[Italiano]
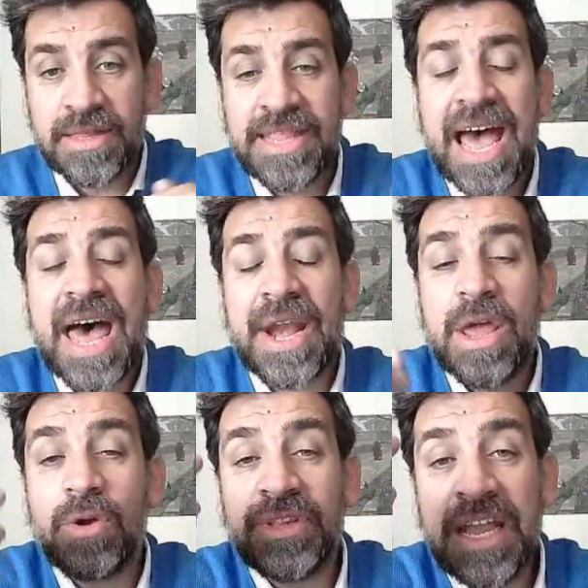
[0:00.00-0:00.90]

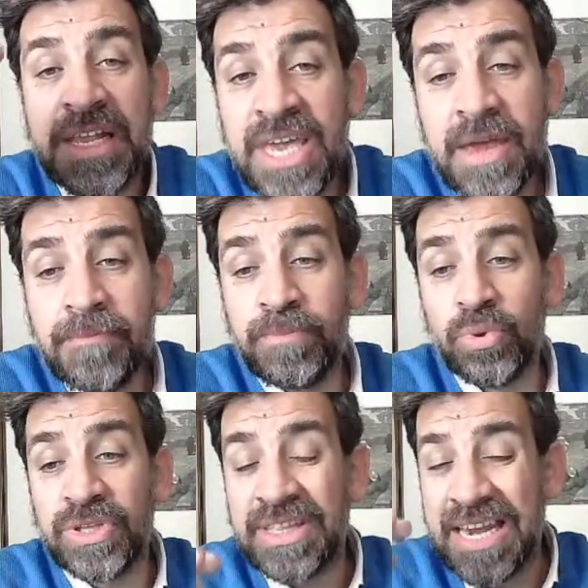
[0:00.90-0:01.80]
dare degli
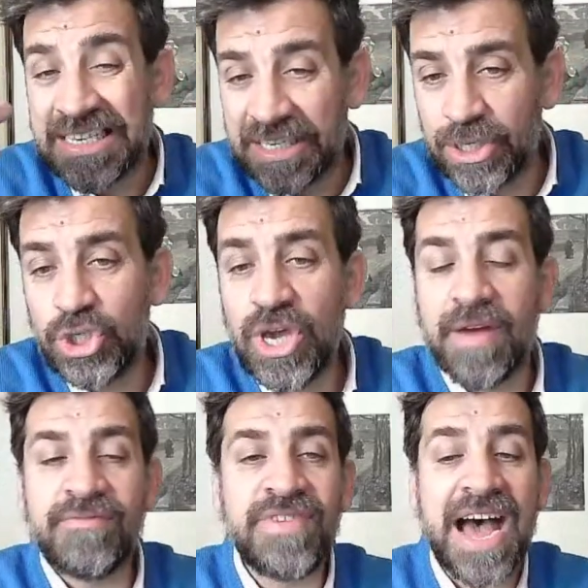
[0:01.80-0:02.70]
input e delle
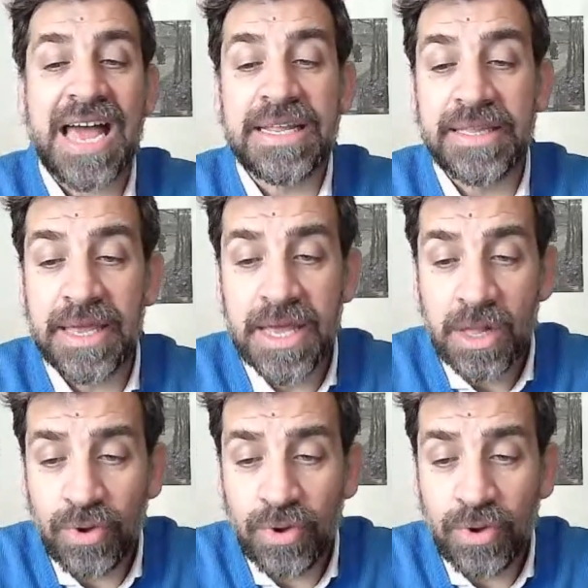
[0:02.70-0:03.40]
strategie valide.